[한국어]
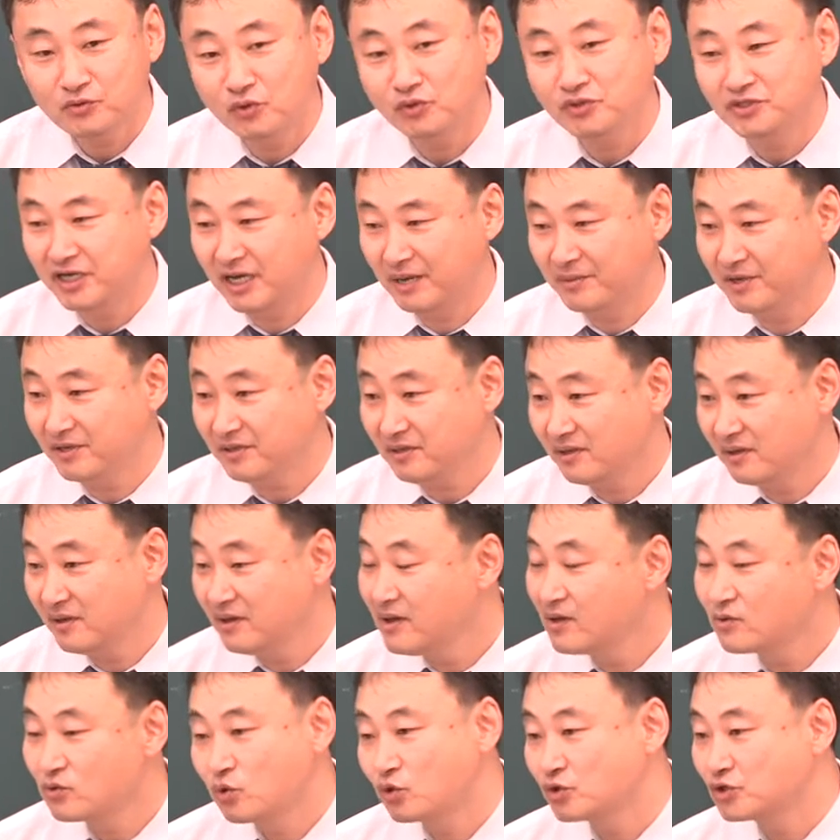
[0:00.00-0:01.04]
고시하면
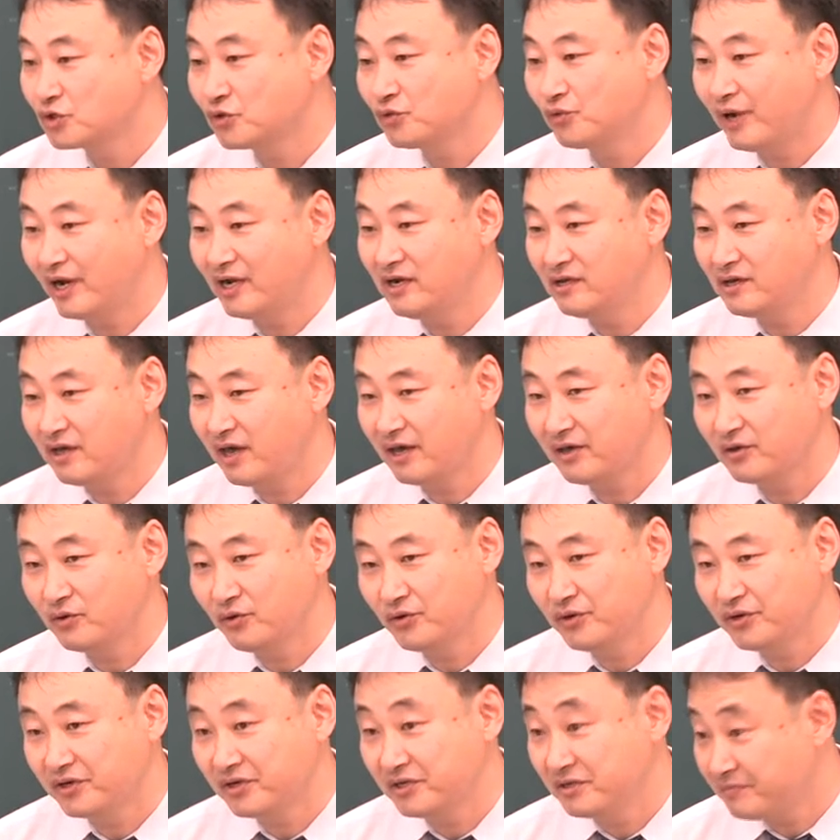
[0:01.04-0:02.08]
도시군 관리 계획
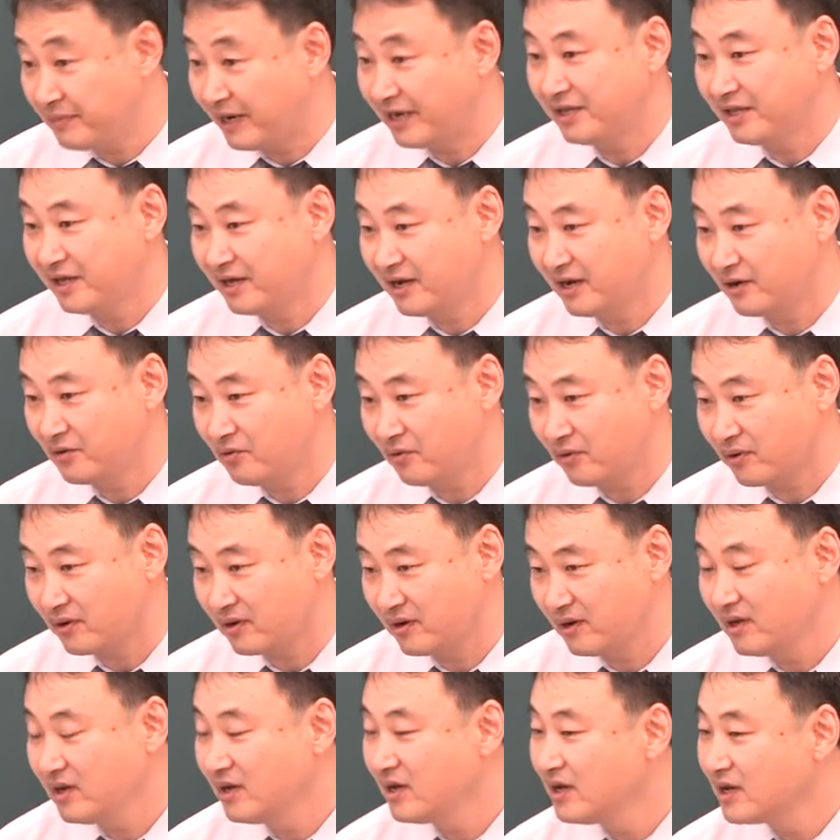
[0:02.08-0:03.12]
효력은 발생하고
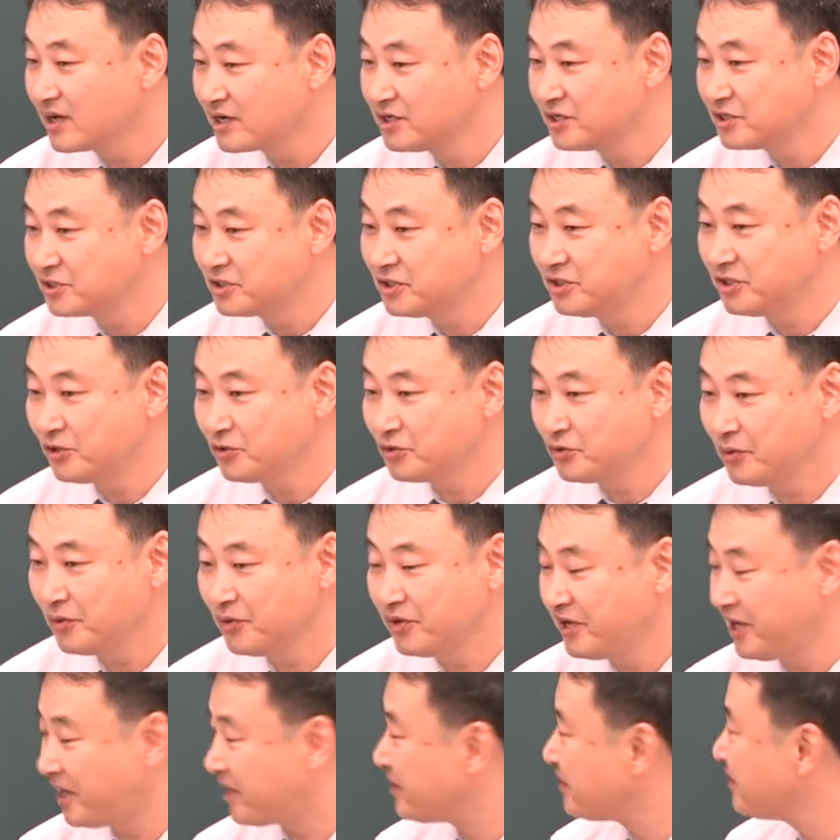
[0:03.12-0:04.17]
그 지형
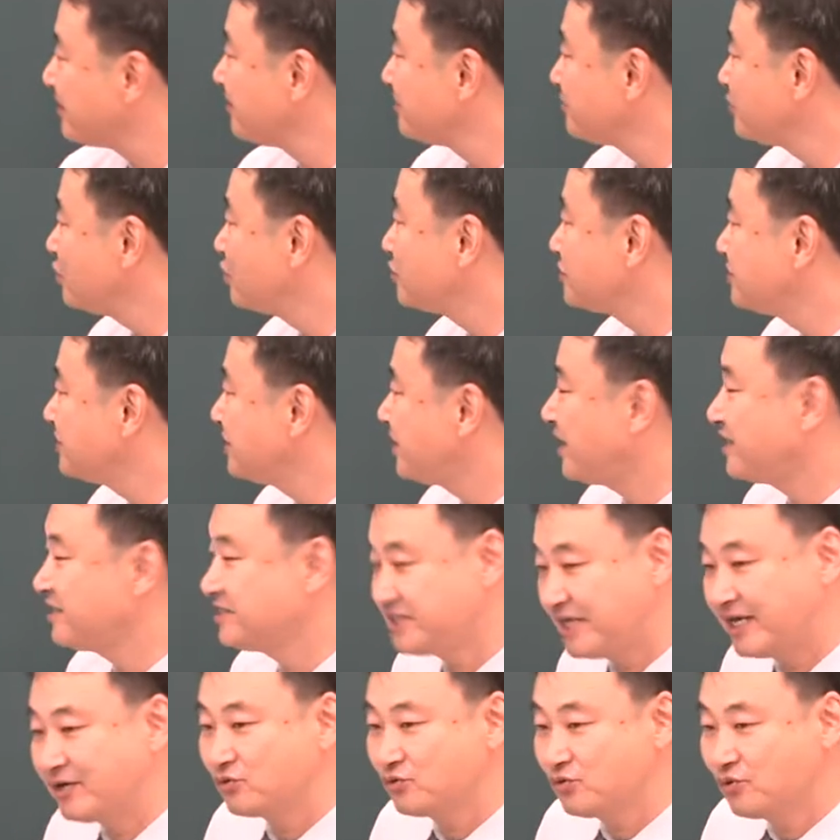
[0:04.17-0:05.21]
소면에 표시된
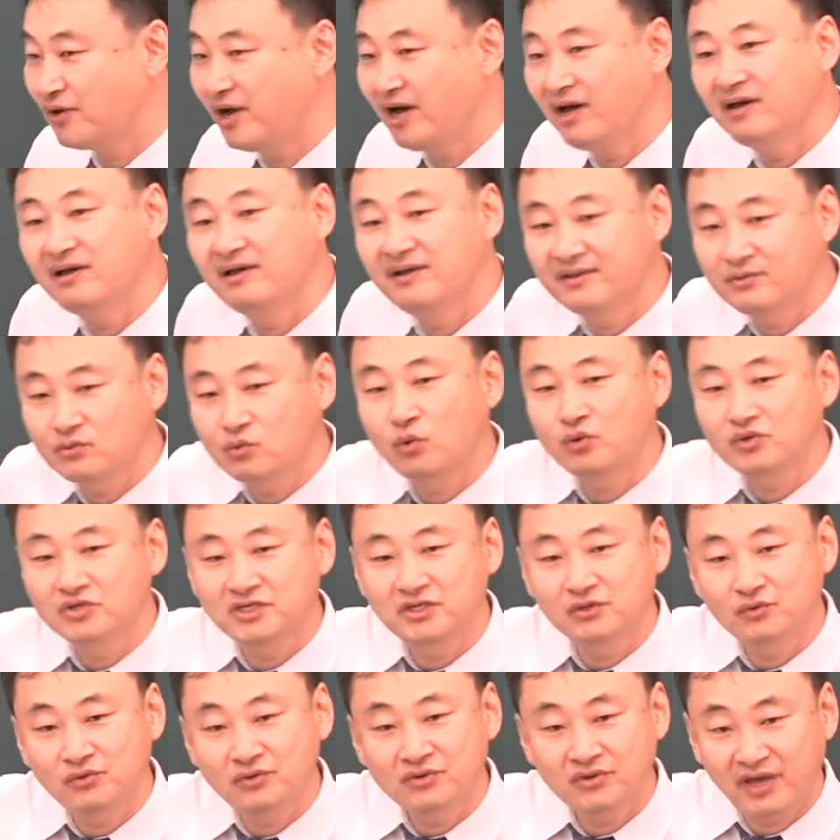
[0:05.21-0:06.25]
장소가
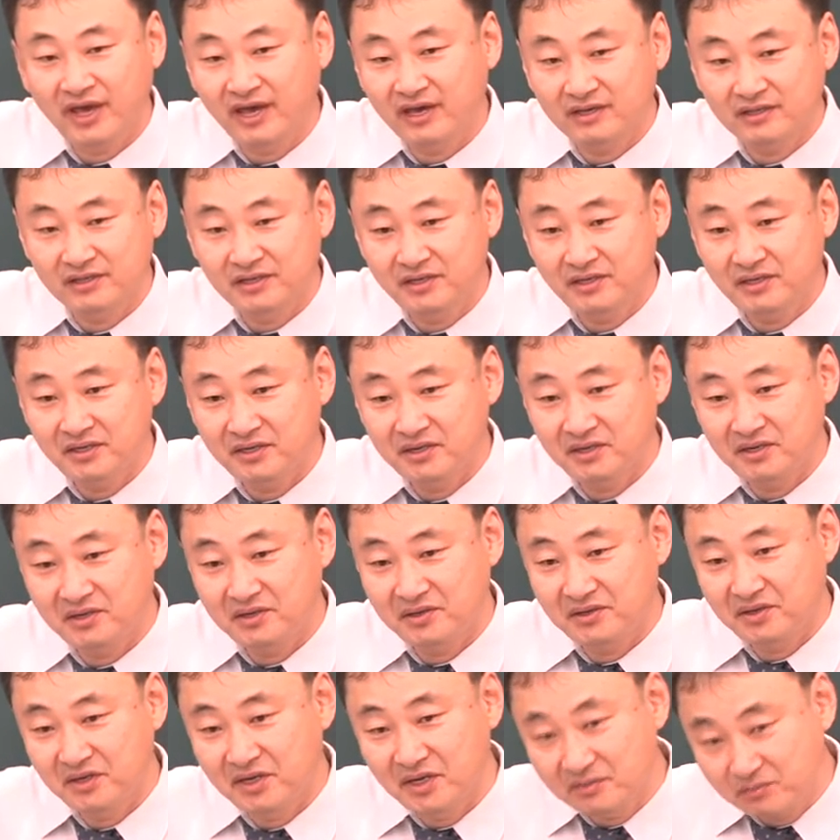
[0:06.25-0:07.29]
도시군 계획설
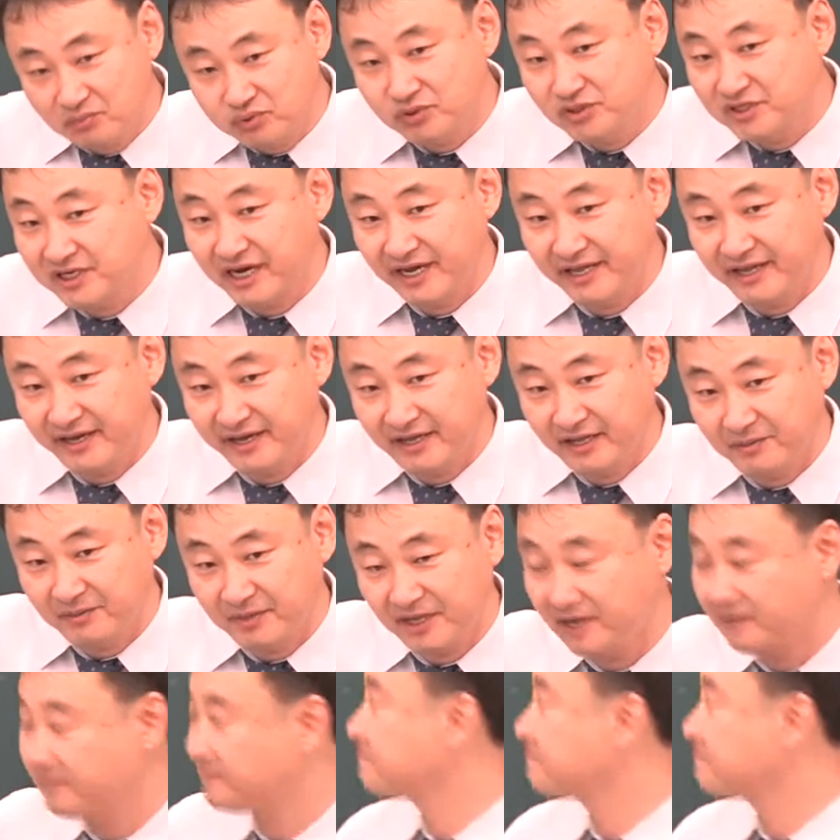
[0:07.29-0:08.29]
부지가 되게 됩니다.